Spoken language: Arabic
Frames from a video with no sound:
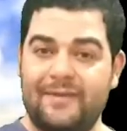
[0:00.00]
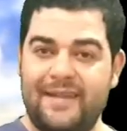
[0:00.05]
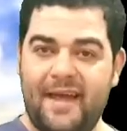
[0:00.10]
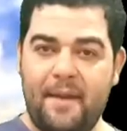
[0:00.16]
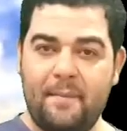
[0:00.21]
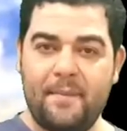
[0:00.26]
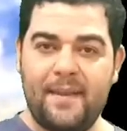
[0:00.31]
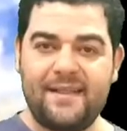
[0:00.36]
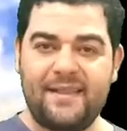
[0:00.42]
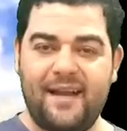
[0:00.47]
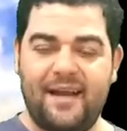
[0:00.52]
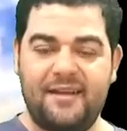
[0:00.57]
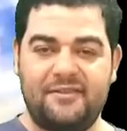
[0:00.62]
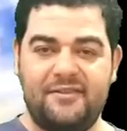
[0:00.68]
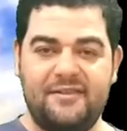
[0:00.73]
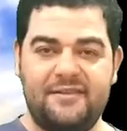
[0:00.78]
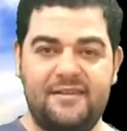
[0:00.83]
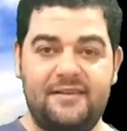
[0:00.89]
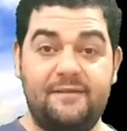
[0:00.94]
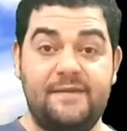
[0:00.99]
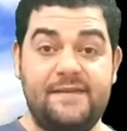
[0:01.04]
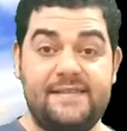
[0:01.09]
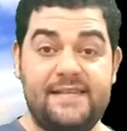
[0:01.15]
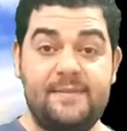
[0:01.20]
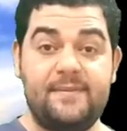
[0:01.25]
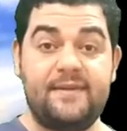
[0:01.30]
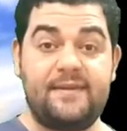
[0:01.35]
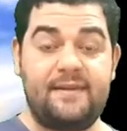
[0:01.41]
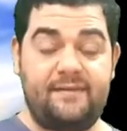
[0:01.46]
تأملت حضرتك في
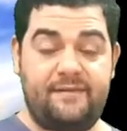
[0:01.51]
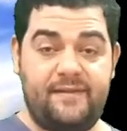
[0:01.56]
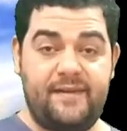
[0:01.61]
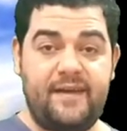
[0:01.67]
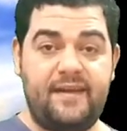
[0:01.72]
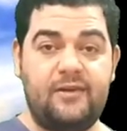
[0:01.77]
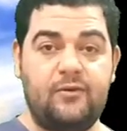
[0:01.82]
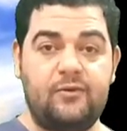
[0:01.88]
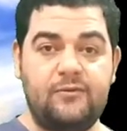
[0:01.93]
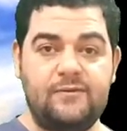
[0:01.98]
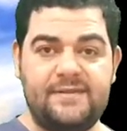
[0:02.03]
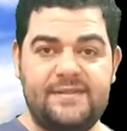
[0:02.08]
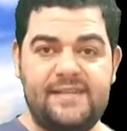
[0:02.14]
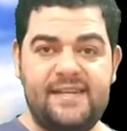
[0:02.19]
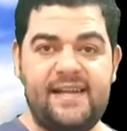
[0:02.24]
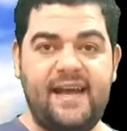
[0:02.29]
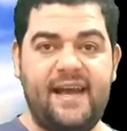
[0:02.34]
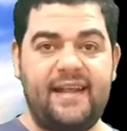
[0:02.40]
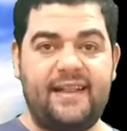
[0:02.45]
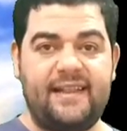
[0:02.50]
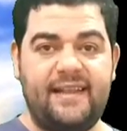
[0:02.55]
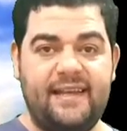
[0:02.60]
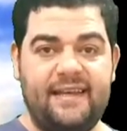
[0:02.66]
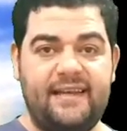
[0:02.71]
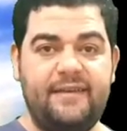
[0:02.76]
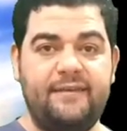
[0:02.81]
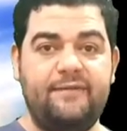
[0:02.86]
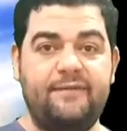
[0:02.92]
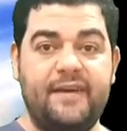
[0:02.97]
زمن الفعل أنزل
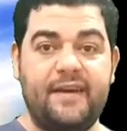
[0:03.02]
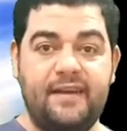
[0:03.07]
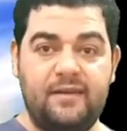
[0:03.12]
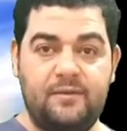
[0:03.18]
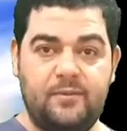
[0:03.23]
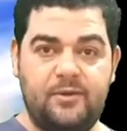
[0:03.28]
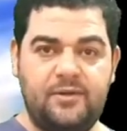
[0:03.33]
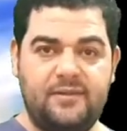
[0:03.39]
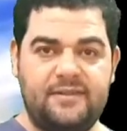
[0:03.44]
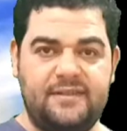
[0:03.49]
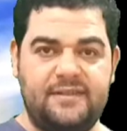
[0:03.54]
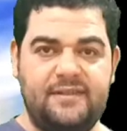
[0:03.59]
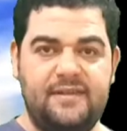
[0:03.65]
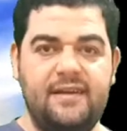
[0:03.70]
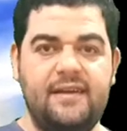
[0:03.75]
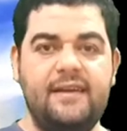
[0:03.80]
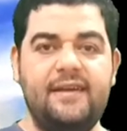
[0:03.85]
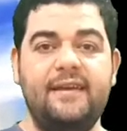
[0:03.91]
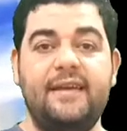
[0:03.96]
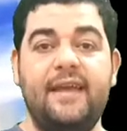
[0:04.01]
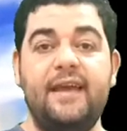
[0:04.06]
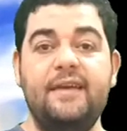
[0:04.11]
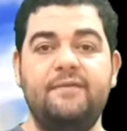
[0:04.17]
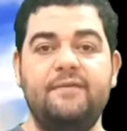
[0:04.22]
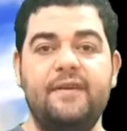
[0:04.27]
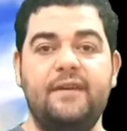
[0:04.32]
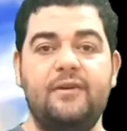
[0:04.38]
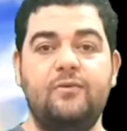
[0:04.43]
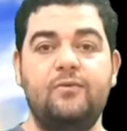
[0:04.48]
هتلاقيه فعل ماضي
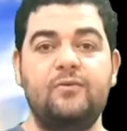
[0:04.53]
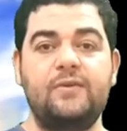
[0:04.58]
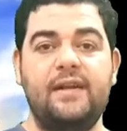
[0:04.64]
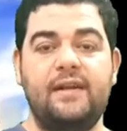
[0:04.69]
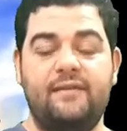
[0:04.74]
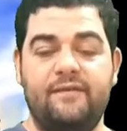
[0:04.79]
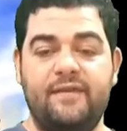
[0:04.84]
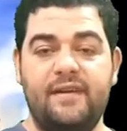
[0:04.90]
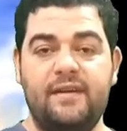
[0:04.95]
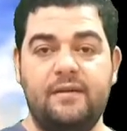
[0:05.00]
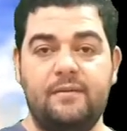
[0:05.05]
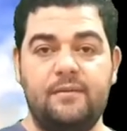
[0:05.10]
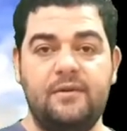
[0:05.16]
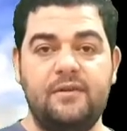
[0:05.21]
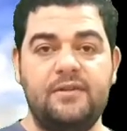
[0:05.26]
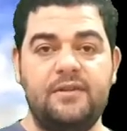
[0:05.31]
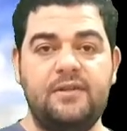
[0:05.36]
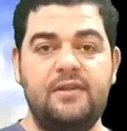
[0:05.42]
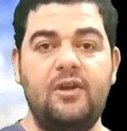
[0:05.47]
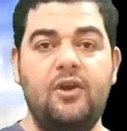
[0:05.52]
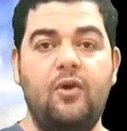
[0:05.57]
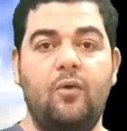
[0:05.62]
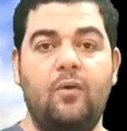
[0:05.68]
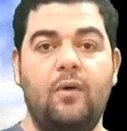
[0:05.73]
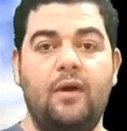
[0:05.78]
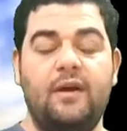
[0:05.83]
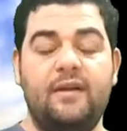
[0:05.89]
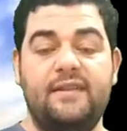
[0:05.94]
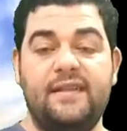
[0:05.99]
كيف يكون الفعل ماضي
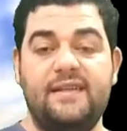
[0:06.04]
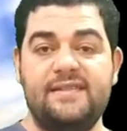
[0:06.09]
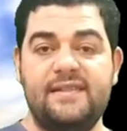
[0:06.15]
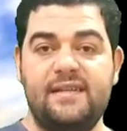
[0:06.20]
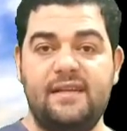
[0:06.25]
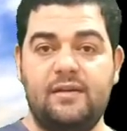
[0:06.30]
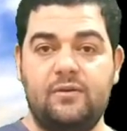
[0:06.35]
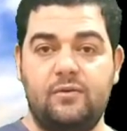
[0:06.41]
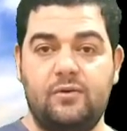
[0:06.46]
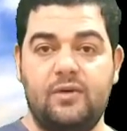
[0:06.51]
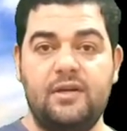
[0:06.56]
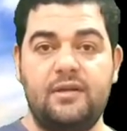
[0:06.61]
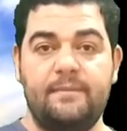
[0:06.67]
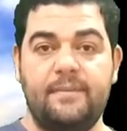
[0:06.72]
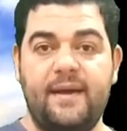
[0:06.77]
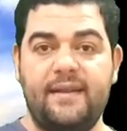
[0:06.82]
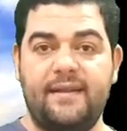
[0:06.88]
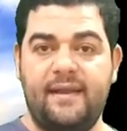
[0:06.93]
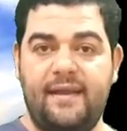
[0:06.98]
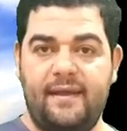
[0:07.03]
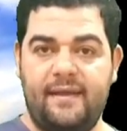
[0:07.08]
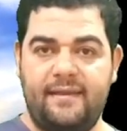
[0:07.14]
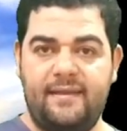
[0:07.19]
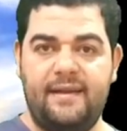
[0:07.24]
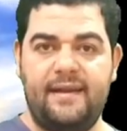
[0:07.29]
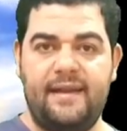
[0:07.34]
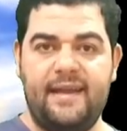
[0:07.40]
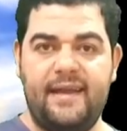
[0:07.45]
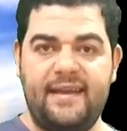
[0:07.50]
وقد نزل القرآن بعد
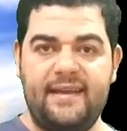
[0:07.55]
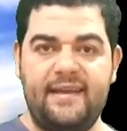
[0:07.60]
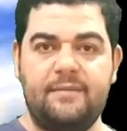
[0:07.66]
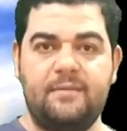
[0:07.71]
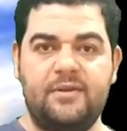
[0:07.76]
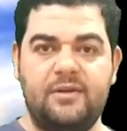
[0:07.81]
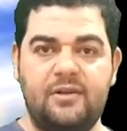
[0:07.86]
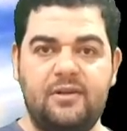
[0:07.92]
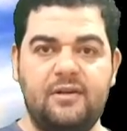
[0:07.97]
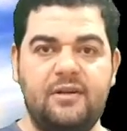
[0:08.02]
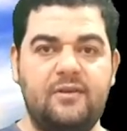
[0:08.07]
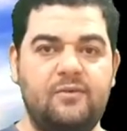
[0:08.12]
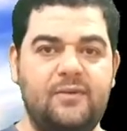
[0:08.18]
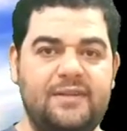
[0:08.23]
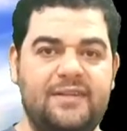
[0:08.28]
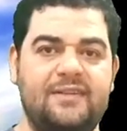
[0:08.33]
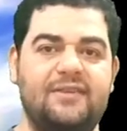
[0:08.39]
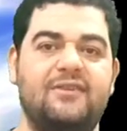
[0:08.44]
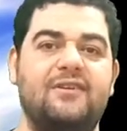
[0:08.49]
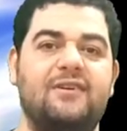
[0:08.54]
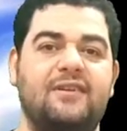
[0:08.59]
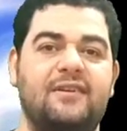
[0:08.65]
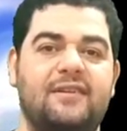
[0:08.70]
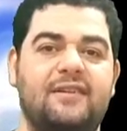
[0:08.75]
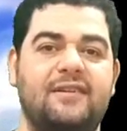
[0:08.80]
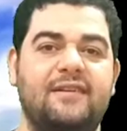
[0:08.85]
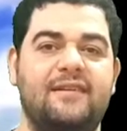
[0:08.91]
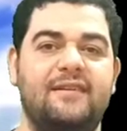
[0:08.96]
هذه الآية مرارا وتكرارا